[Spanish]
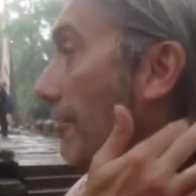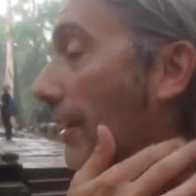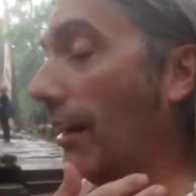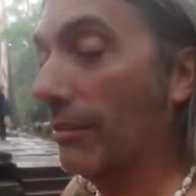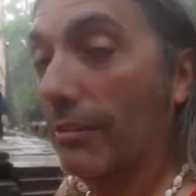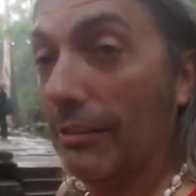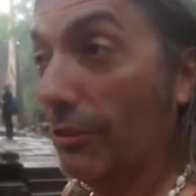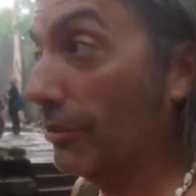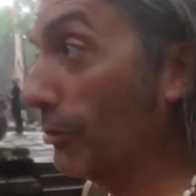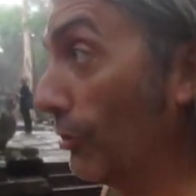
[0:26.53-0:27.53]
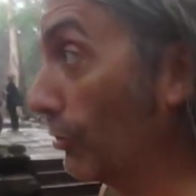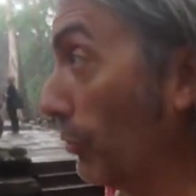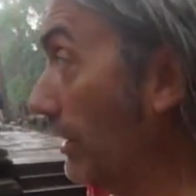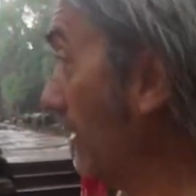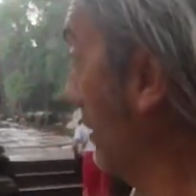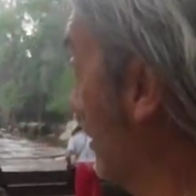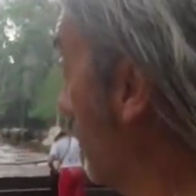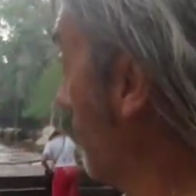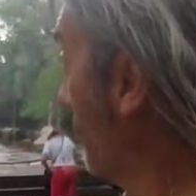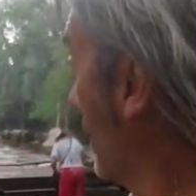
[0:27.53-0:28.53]
Fijaos, estos son los turistas
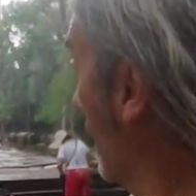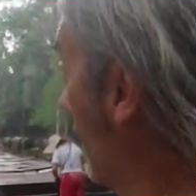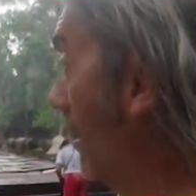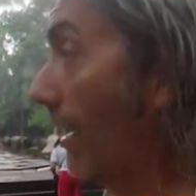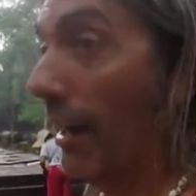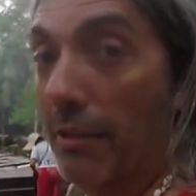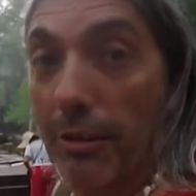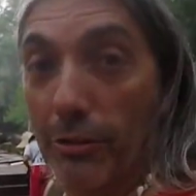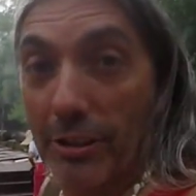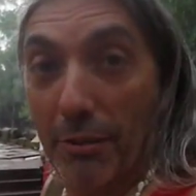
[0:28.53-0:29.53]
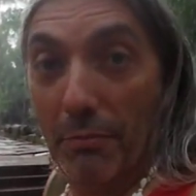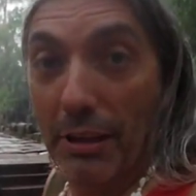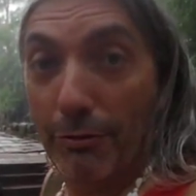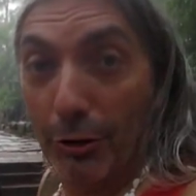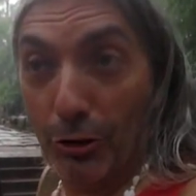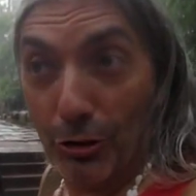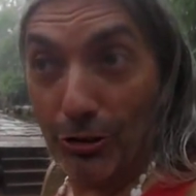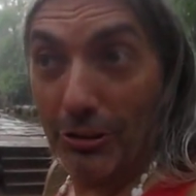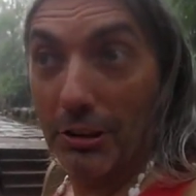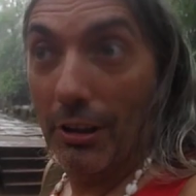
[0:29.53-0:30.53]
haciéndose mil
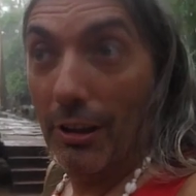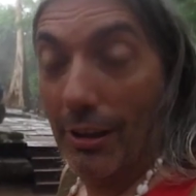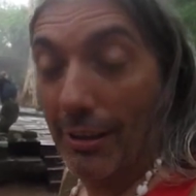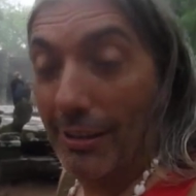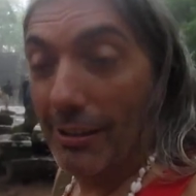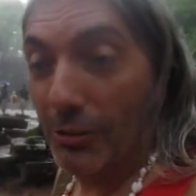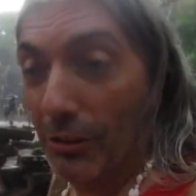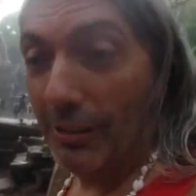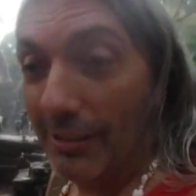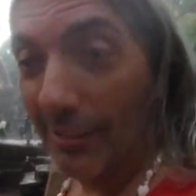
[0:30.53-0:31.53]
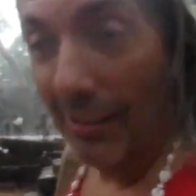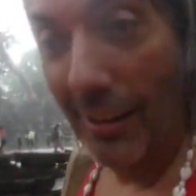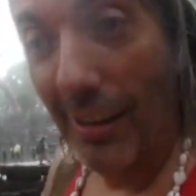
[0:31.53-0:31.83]
fotos. Y esto es